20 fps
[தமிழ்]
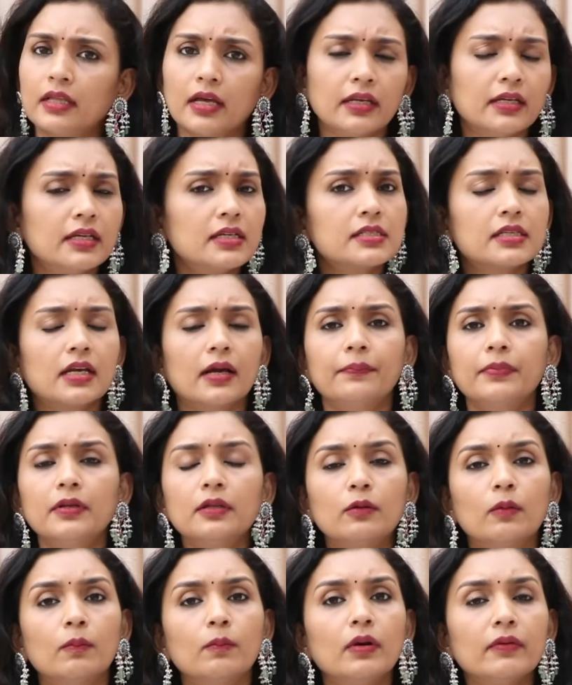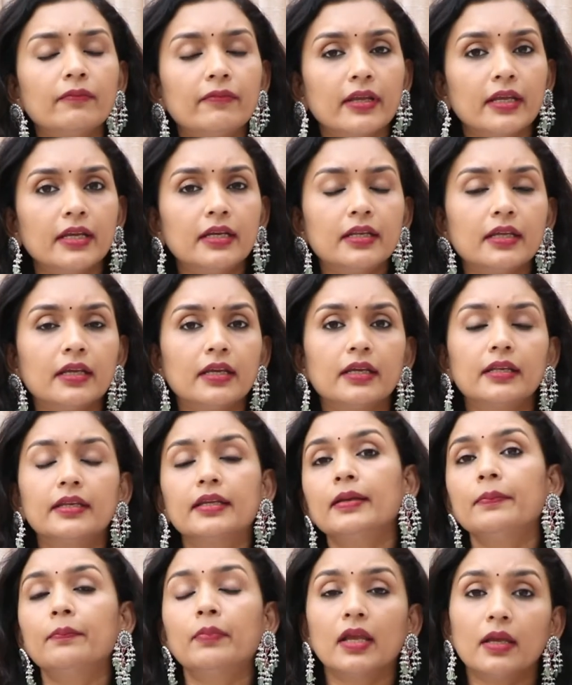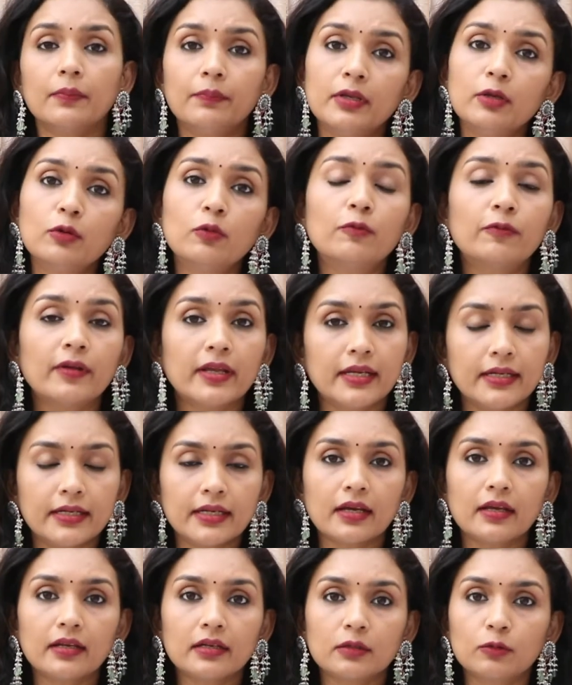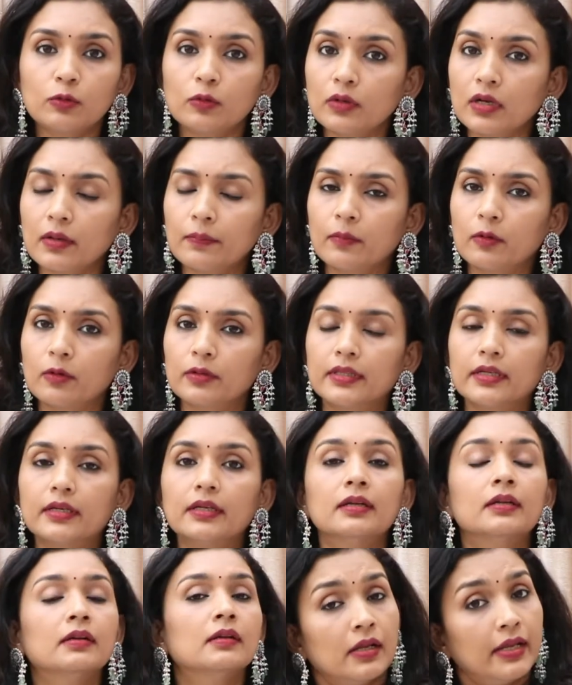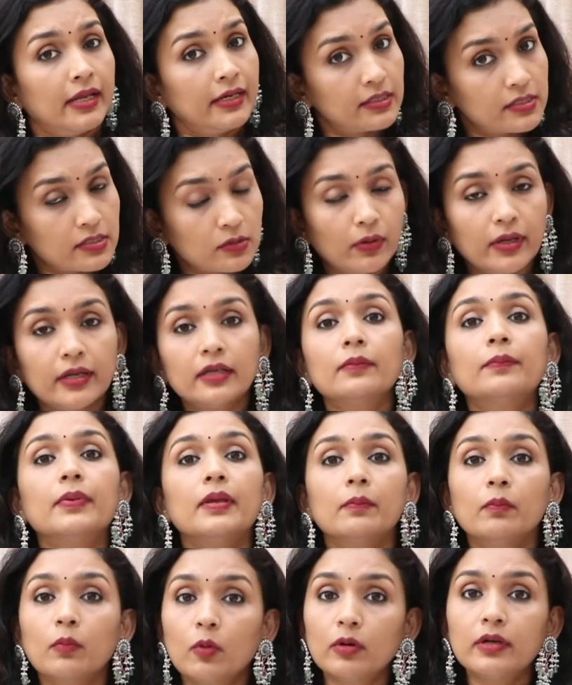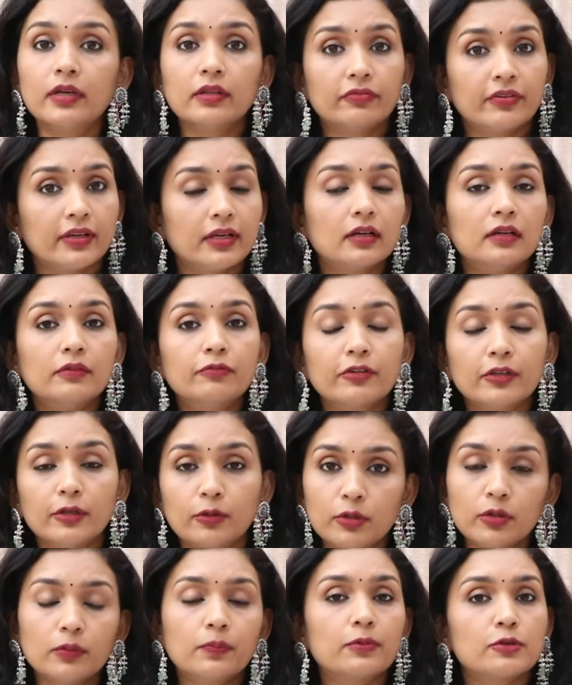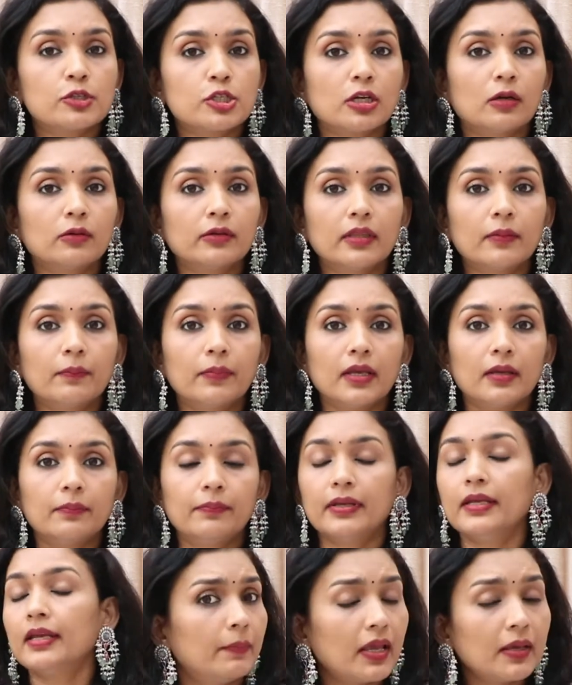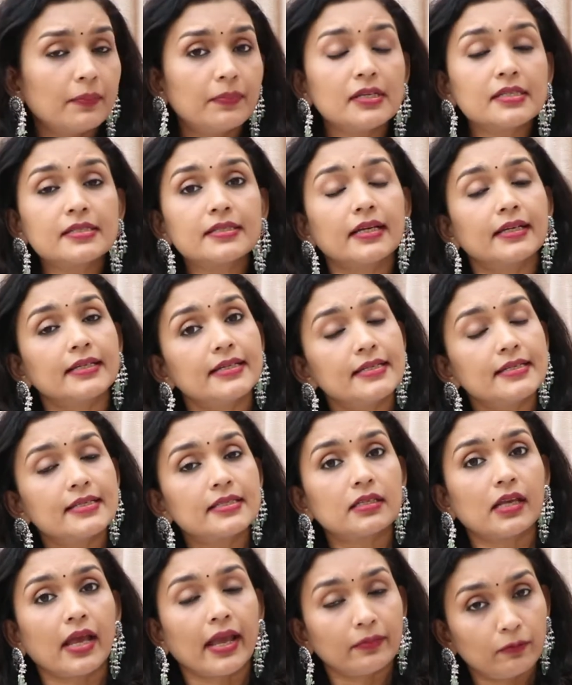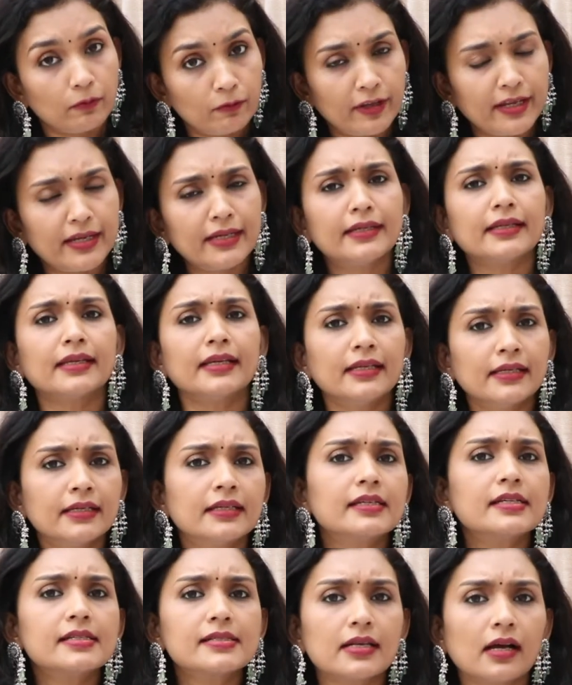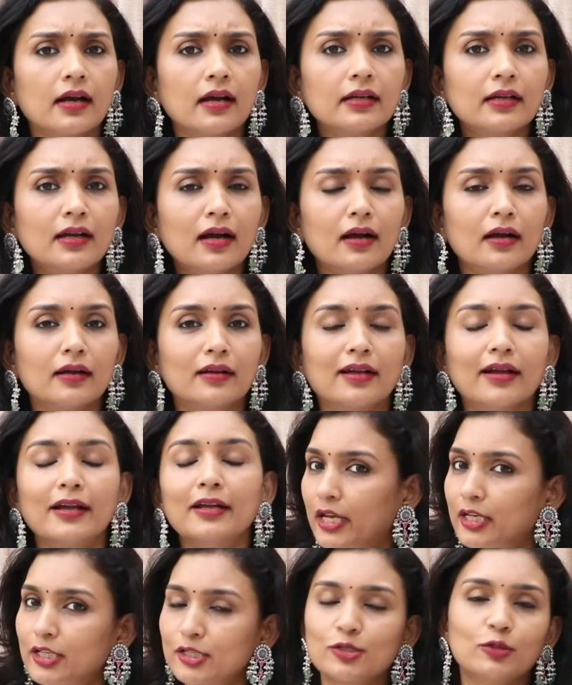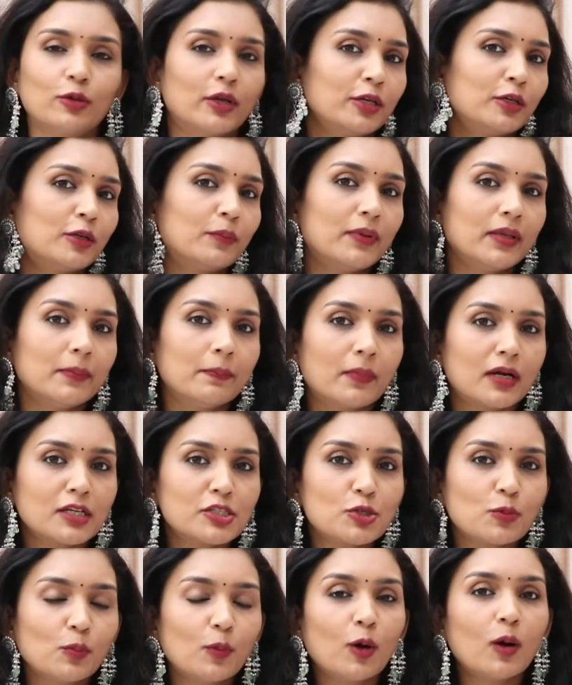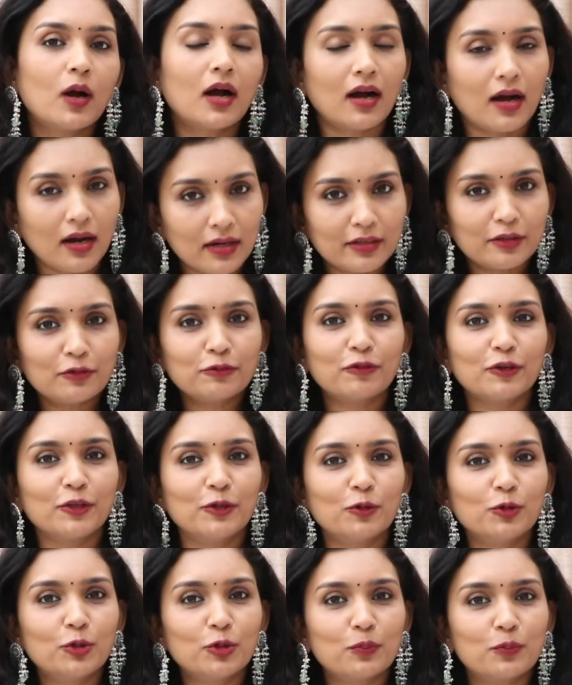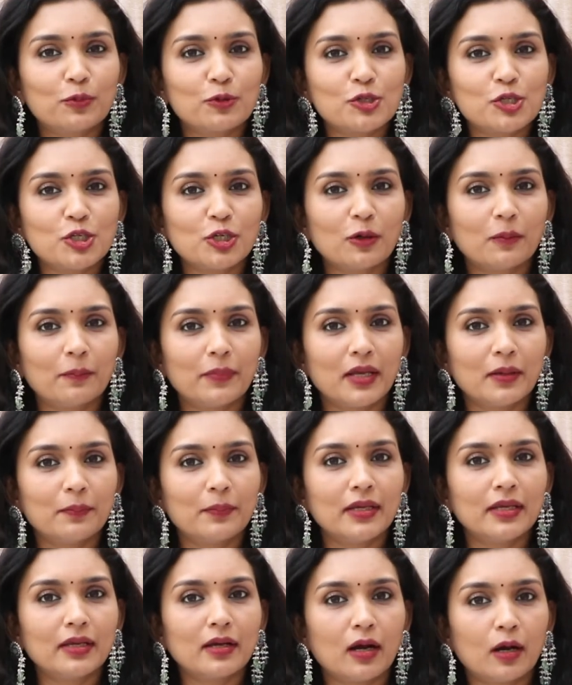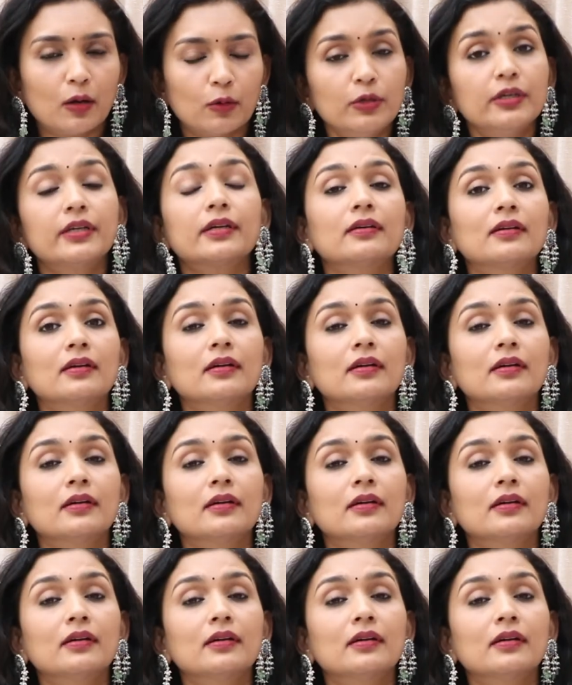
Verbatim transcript: நிறைய சாப்பிட்டு ரொம்ப வெயிட் ஏறி பேபியும் வெயிட்டாக இருக்குங்கும் போது இட் இஸ் கோயிங் டு பி மோர் டிஃபிகல்ட் ஃபார் யூ டு புஷ் அவுட் த பேபி பேபி சைஸ் அண்ட் வெயிட் இன்க்ரீஸ் ஆக ஆக இட் இஸ் கோயிங் டு பி மச் மோர் ஹார்டர் ஃபார் யூ டு புஷ் யுவர் பேபி அவுட்